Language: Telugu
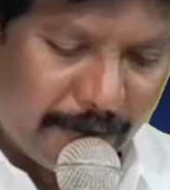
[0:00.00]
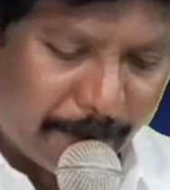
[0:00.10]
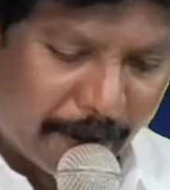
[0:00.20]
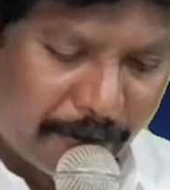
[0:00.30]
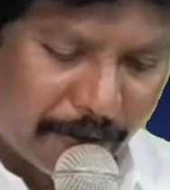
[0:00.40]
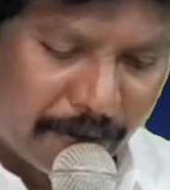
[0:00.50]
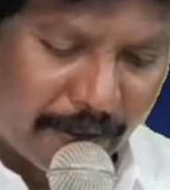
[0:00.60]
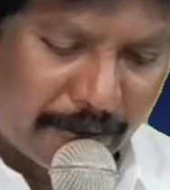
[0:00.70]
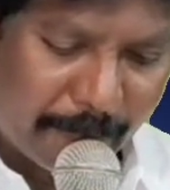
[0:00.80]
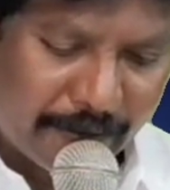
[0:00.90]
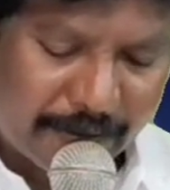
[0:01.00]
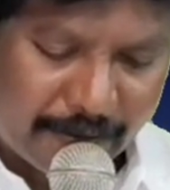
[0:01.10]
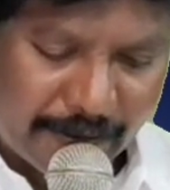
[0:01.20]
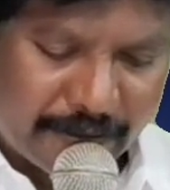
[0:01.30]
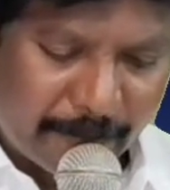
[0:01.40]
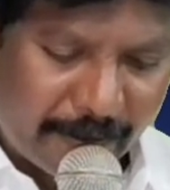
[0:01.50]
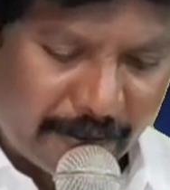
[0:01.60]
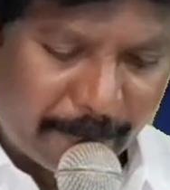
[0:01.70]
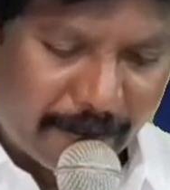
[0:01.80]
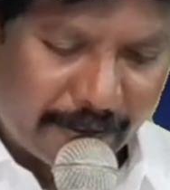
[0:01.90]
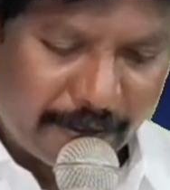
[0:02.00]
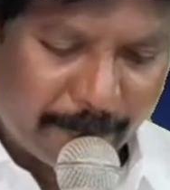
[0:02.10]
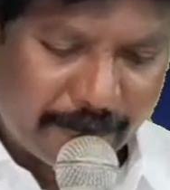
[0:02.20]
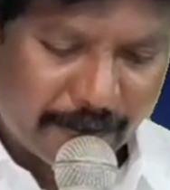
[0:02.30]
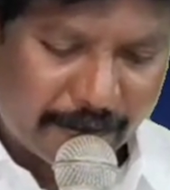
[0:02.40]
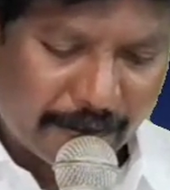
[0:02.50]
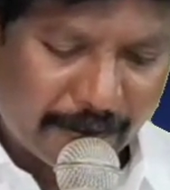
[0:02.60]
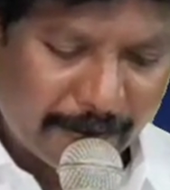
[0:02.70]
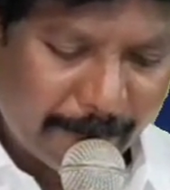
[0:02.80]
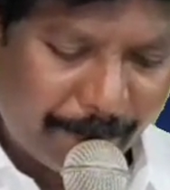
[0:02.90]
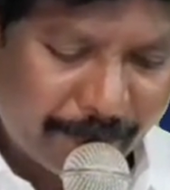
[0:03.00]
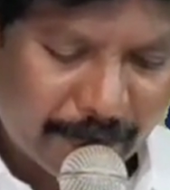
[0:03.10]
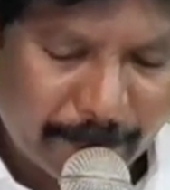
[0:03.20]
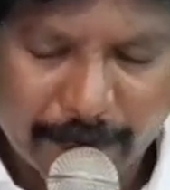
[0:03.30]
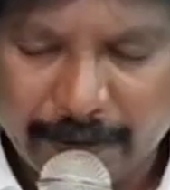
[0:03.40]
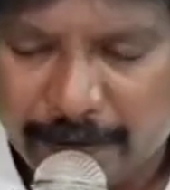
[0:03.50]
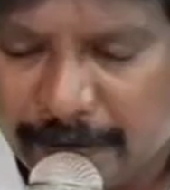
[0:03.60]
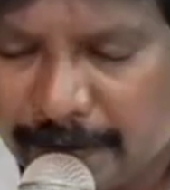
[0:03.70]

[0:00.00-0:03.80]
ఈ పరిశుద్ధాత్మ శ్రేష్టమైన భాగ్యం చేత మరి